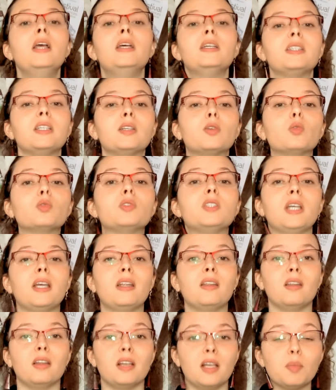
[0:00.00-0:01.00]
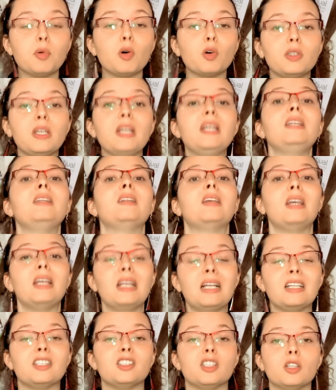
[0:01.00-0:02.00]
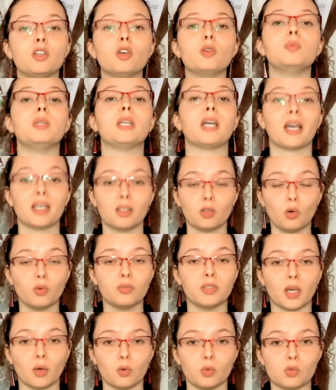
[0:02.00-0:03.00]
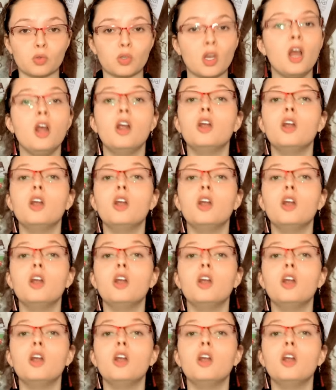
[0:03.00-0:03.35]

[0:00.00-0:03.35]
qui contiennent les protéines et les génomes des rétrovirus.